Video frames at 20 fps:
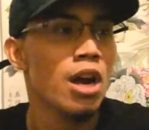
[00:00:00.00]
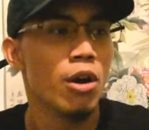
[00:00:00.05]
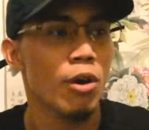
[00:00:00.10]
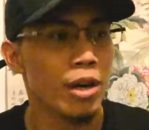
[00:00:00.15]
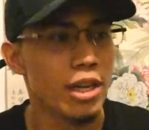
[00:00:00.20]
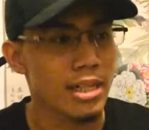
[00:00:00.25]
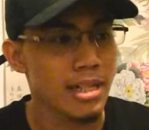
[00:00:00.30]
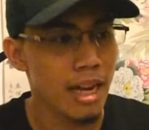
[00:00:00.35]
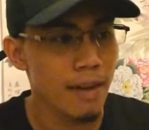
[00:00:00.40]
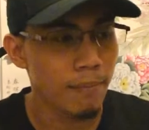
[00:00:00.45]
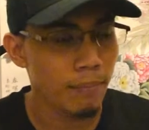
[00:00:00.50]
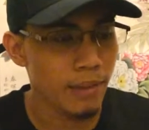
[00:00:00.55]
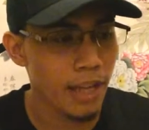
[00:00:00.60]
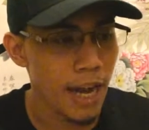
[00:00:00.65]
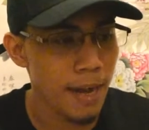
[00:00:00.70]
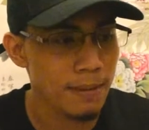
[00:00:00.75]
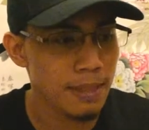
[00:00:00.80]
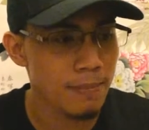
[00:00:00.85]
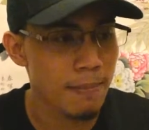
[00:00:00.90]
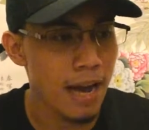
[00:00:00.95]
or
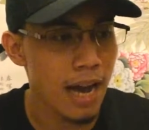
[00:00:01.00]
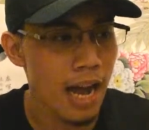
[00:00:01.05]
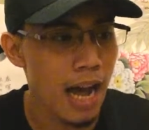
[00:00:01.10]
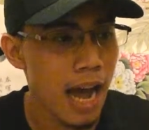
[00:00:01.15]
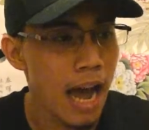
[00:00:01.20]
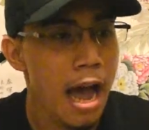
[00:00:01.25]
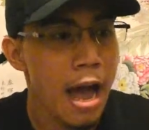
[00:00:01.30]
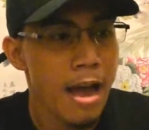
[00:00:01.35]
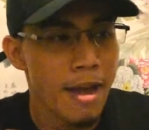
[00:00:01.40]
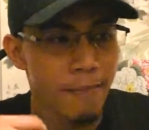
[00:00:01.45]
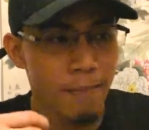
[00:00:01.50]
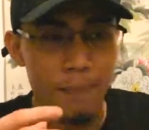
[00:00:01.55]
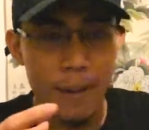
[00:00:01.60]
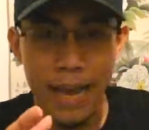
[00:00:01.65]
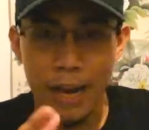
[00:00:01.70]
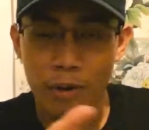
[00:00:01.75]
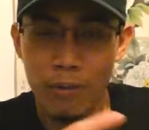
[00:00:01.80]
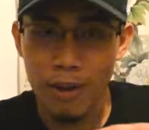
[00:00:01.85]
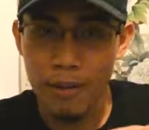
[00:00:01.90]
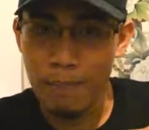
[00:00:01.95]
sometimes baka
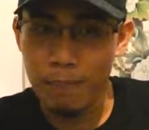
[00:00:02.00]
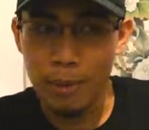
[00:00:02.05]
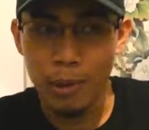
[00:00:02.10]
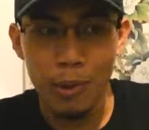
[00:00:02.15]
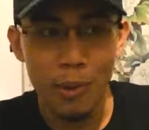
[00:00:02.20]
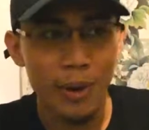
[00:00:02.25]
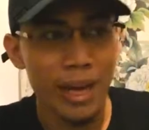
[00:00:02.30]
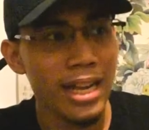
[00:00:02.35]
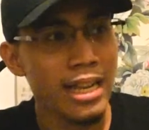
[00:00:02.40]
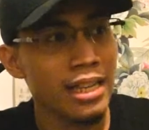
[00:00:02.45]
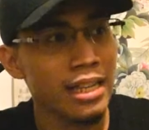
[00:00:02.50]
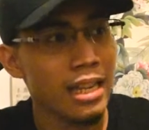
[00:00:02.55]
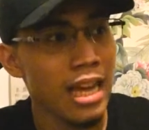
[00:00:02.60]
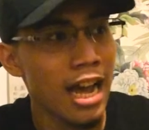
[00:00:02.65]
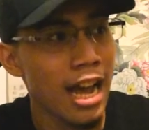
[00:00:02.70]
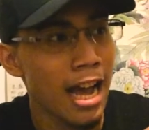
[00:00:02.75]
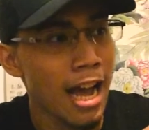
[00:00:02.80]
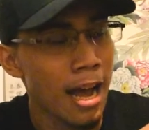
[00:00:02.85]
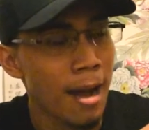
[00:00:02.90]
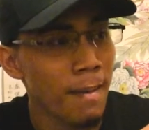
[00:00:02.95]
meron kang broken
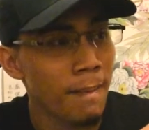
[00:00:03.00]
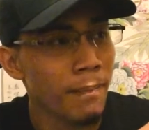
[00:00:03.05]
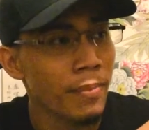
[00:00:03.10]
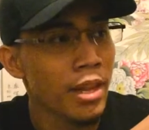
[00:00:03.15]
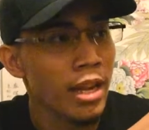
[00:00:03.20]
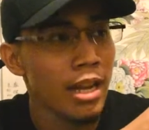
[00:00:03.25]
um,